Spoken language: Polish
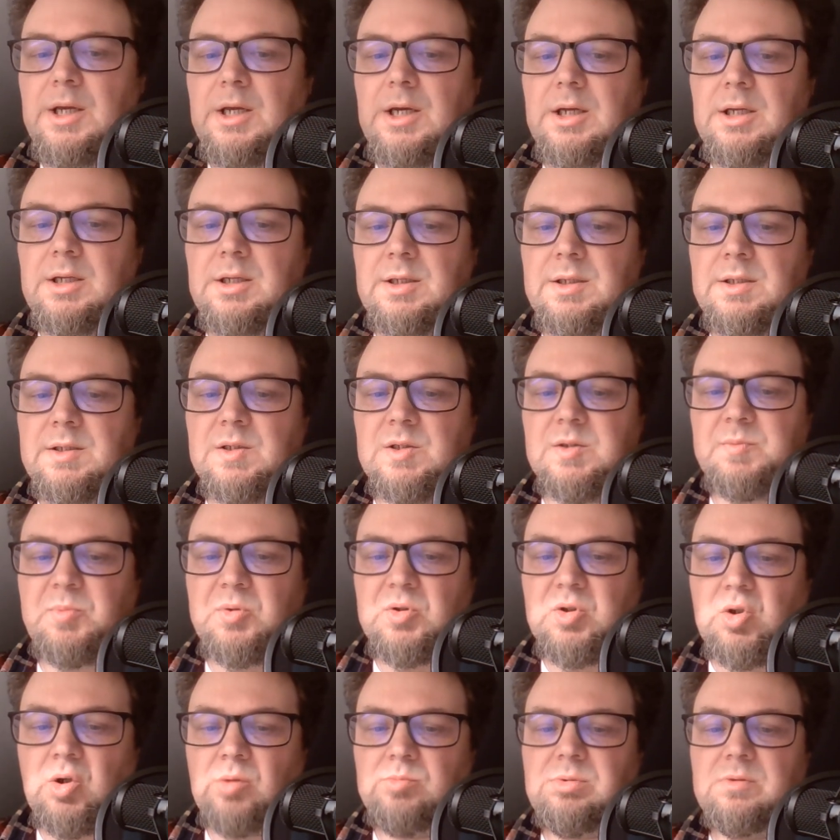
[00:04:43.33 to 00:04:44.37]
e,
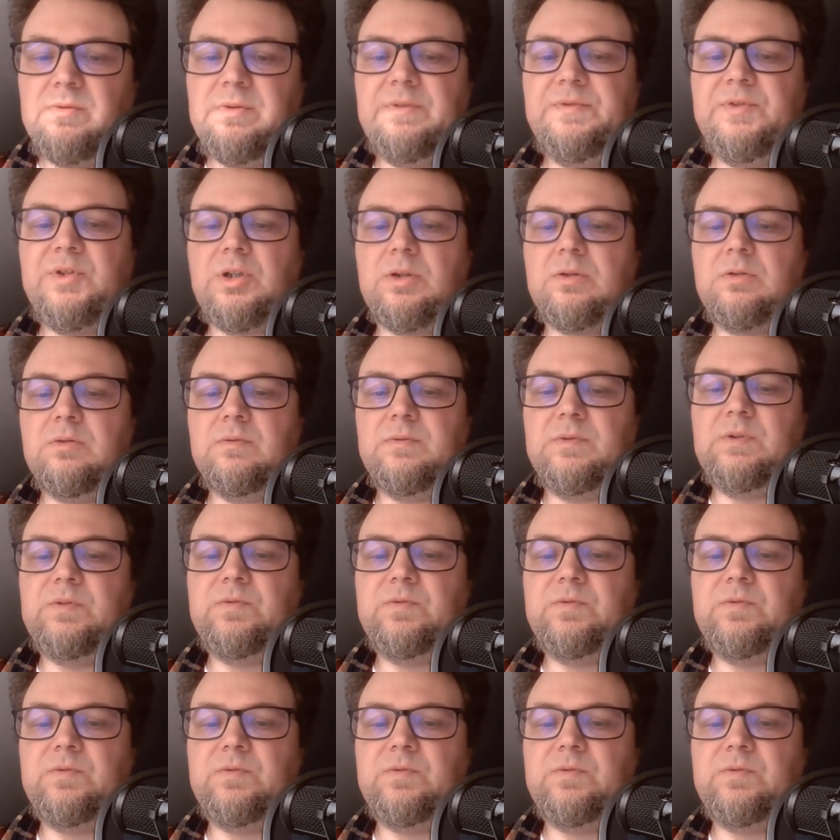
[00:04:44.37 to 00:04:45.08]
sposobów i wzorców